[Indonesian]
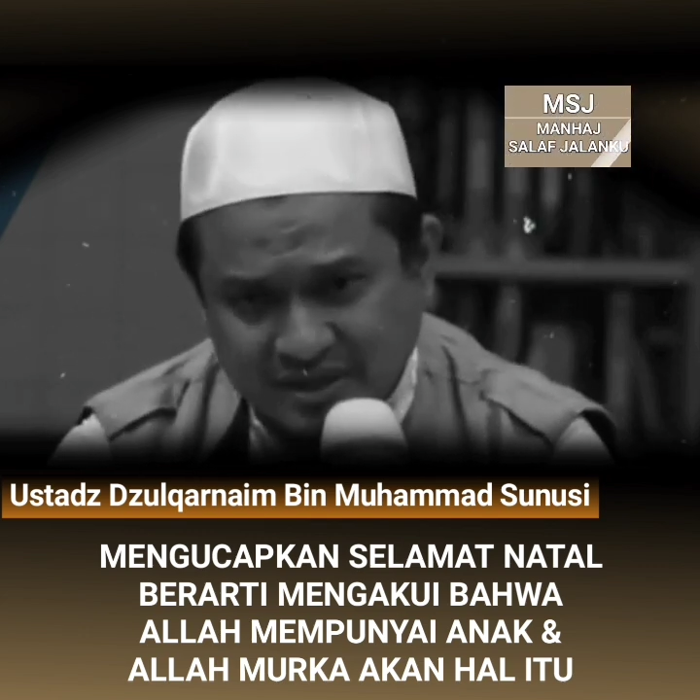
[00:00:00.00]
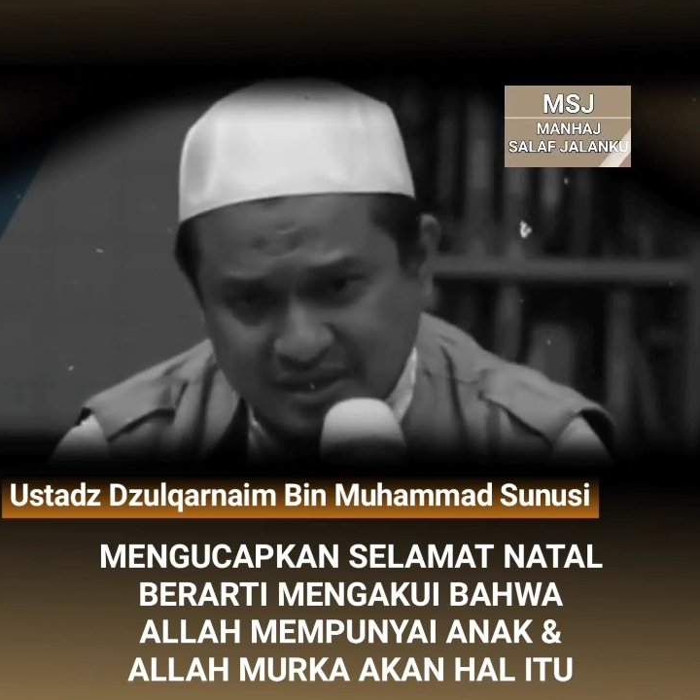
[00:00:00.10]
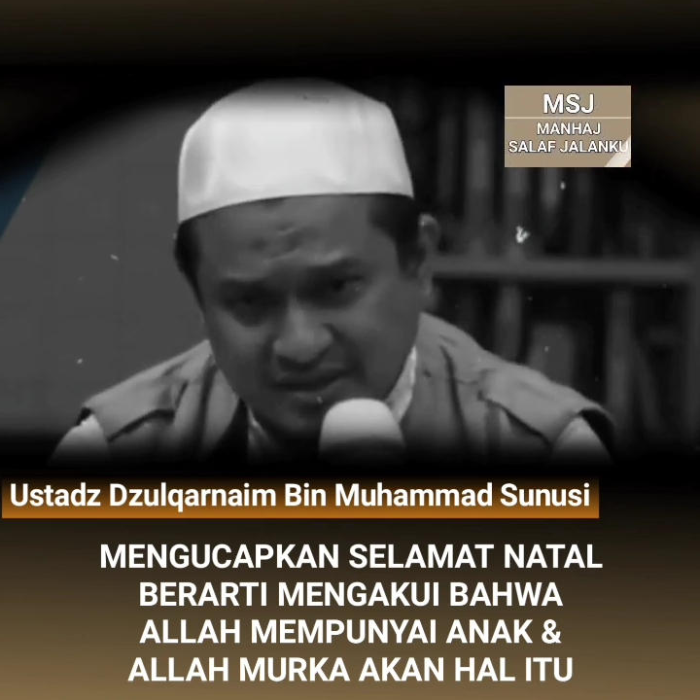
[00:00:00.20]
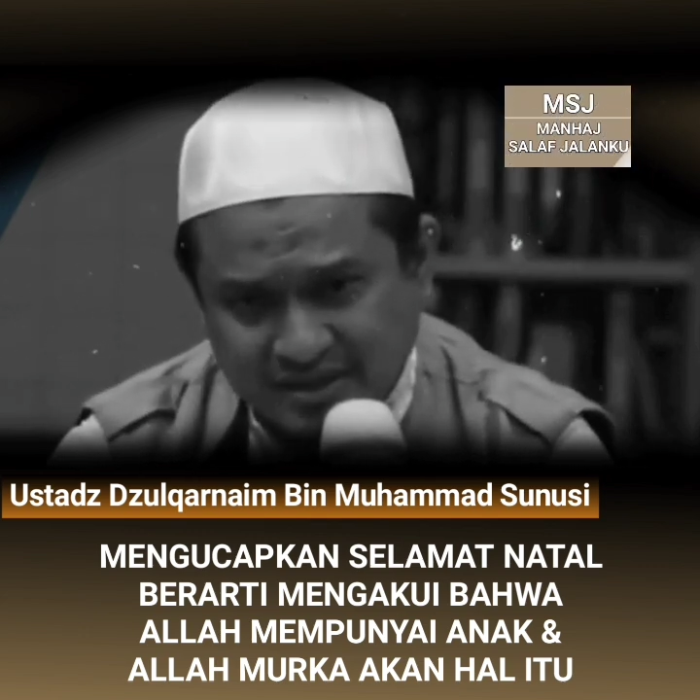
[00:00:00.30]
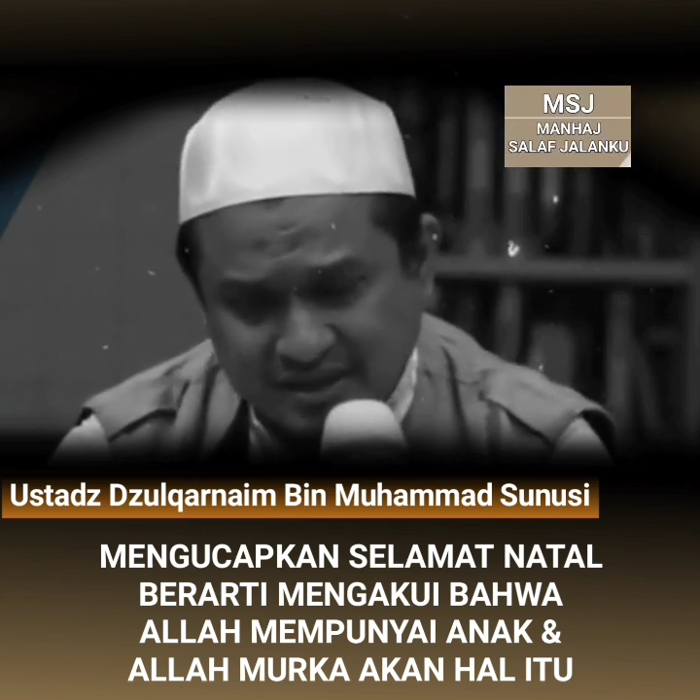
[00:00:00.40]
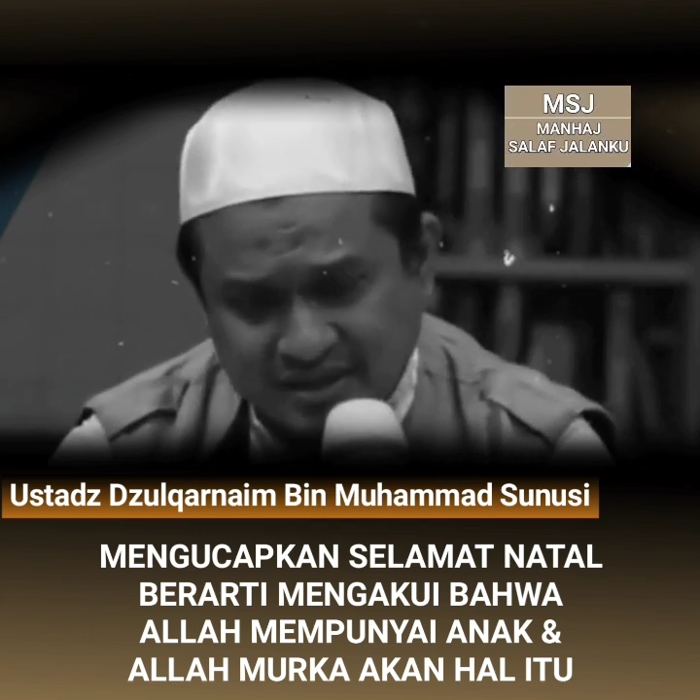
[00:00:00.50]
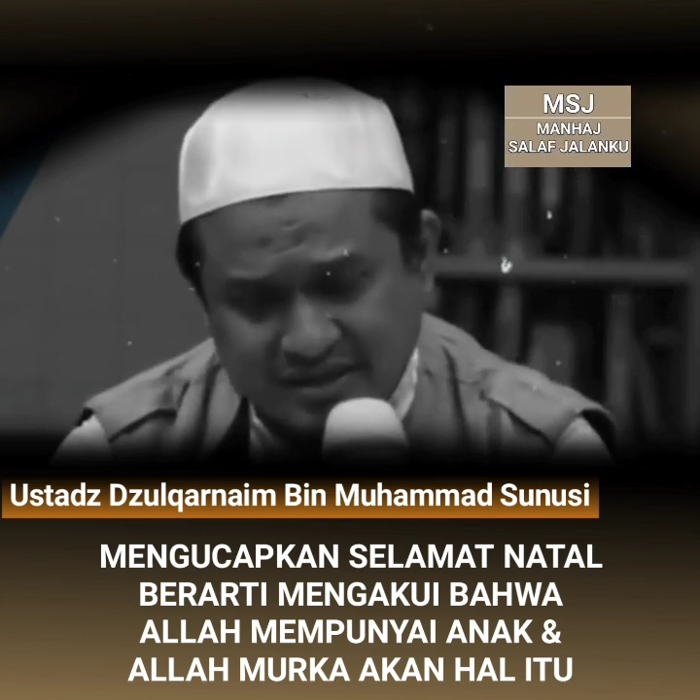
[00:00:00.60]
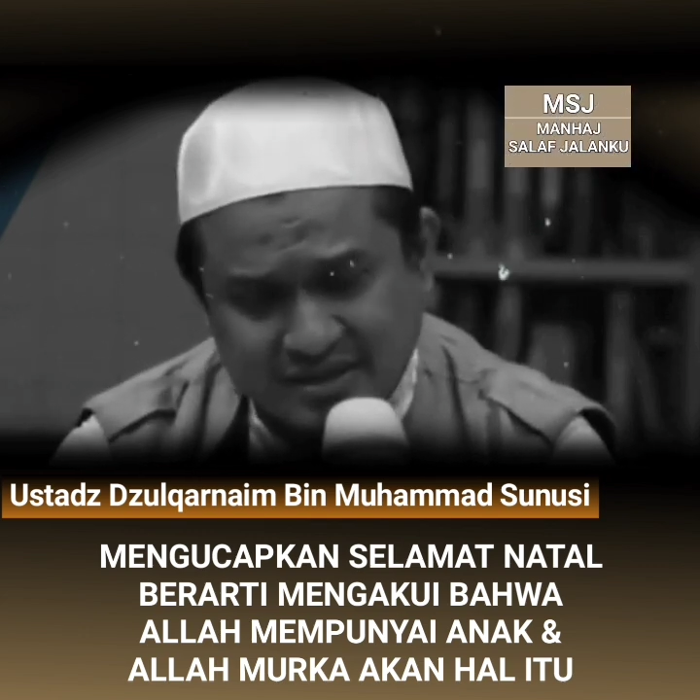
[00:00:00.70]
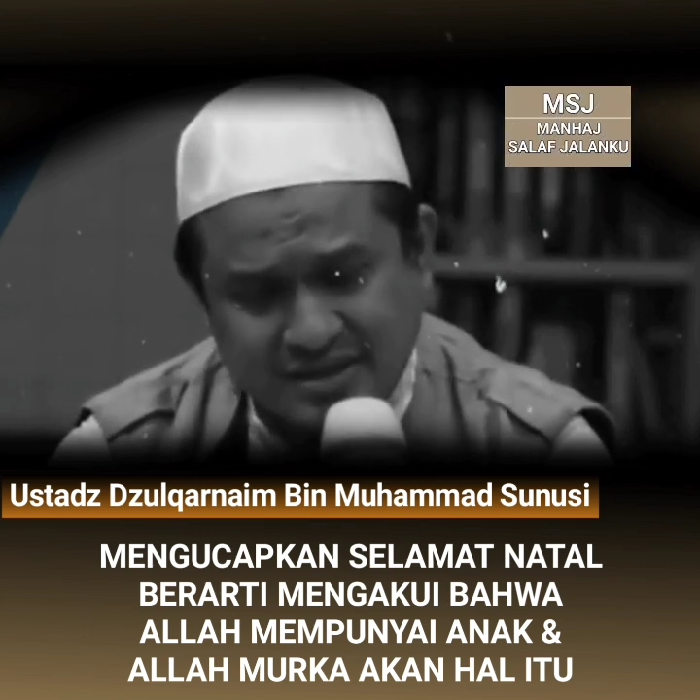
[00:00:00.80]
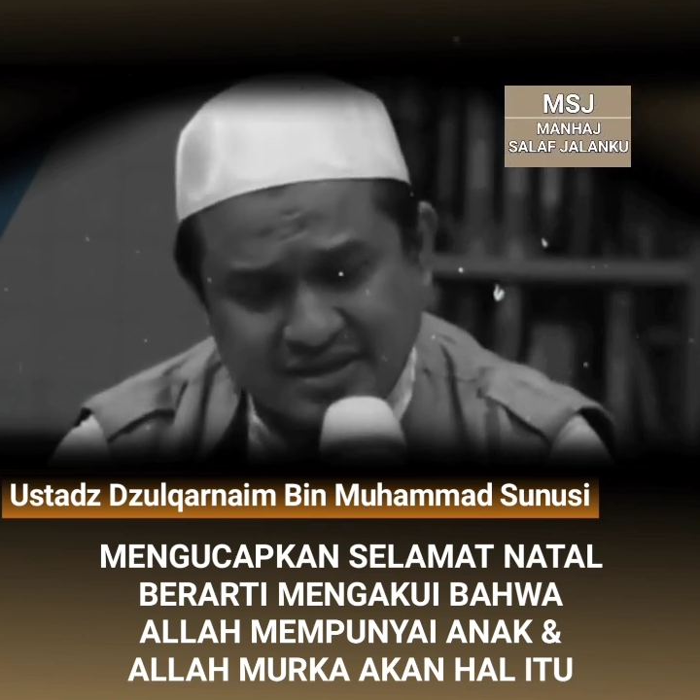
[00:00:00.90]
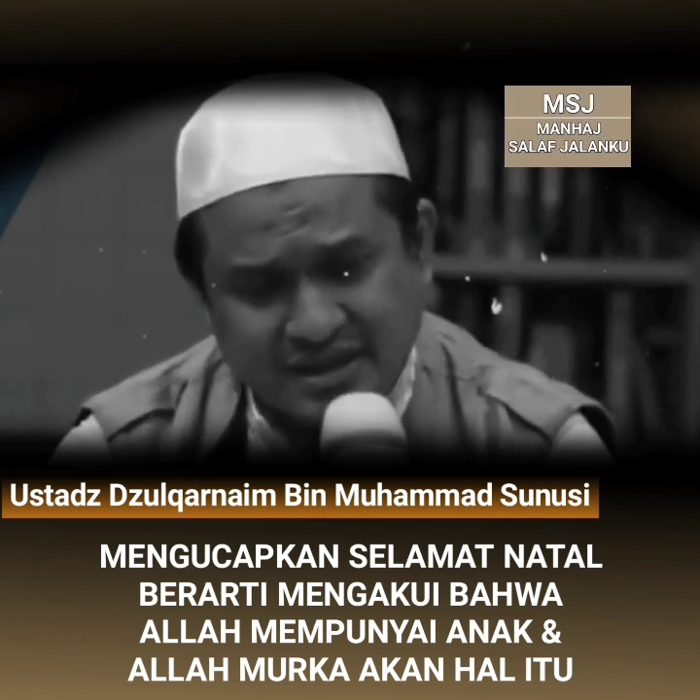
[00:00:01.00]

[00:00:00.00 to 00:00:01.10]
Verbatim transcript: menegaskan laqad